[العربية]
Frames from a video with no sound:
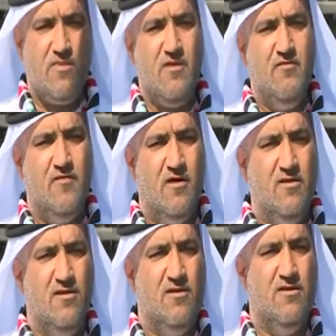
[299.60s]

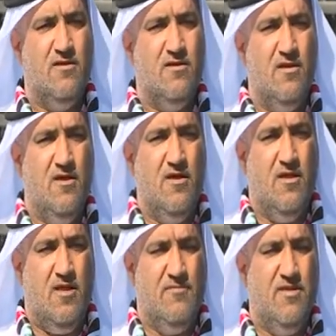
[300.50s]
فهذه
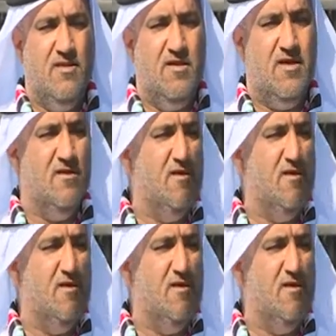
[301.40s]
الحمد لله يعني